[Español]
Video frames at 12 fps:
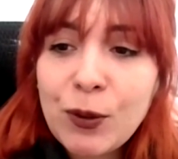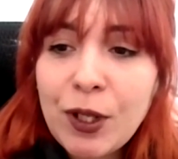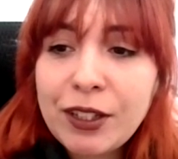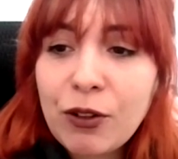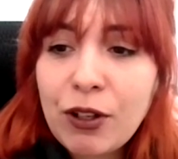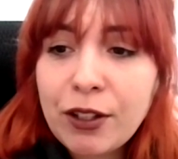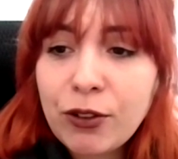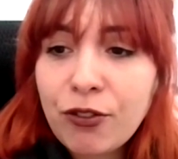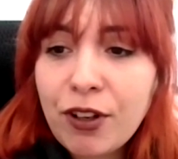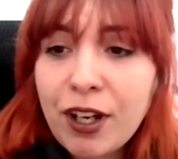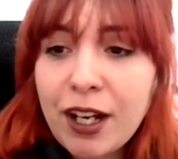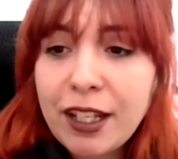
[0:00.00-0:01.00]
ciudades de
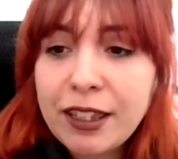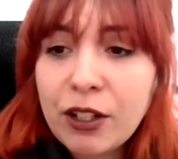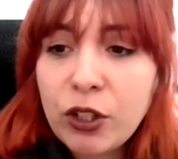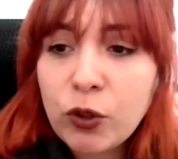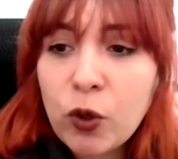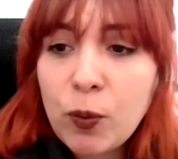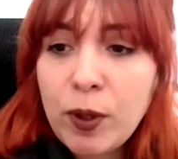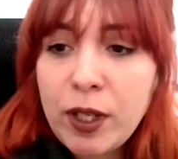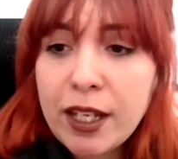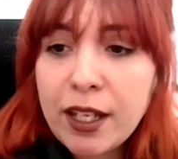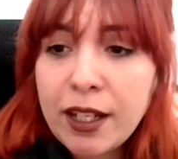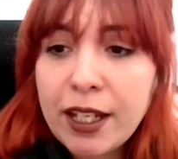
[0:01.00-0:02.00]
Antofagasta o de
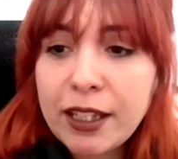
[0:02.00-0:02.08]
Tocopilla,